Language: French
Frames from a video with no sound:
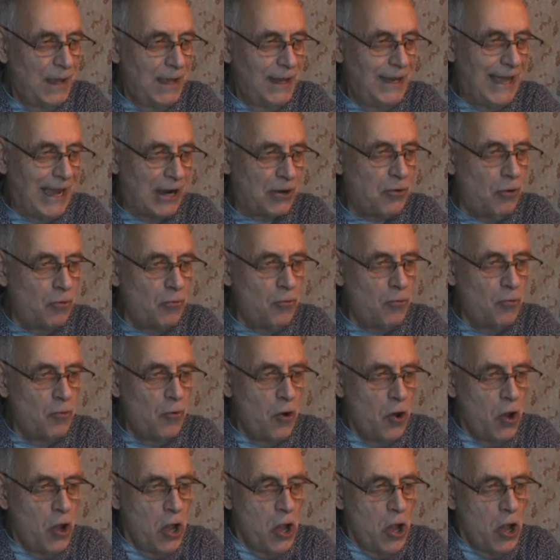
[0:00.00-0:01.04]
La Cour,
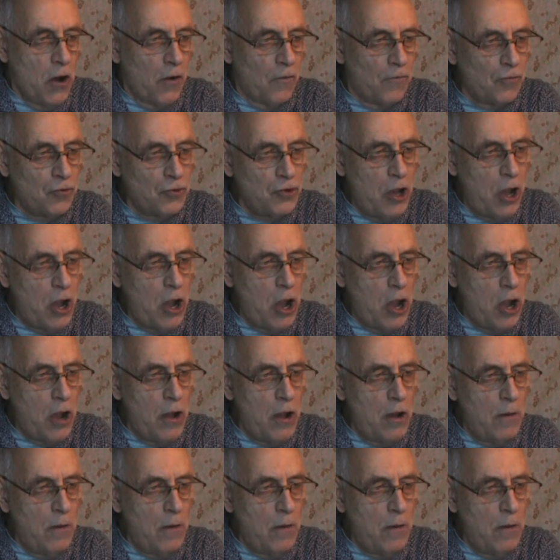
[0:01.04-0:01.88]
vous ne